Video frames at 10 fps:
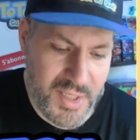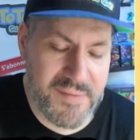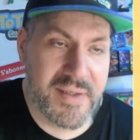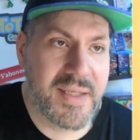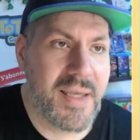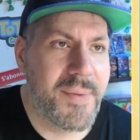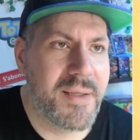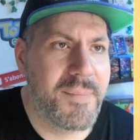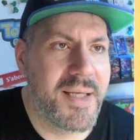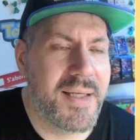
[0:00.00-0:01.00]
avec un
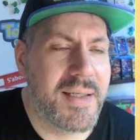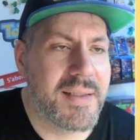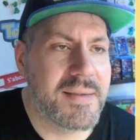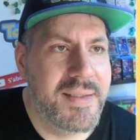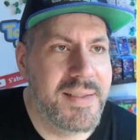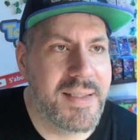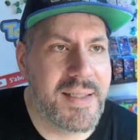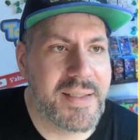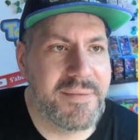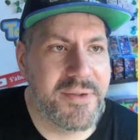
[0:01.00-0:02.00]
Magmar,
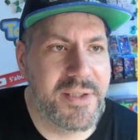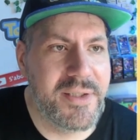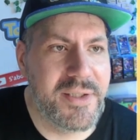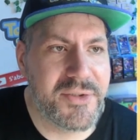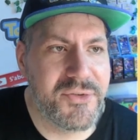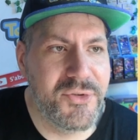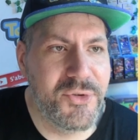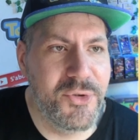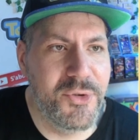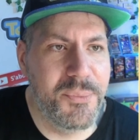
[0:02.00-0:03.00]
la reverse
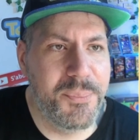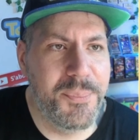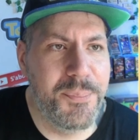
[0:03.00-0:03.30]
de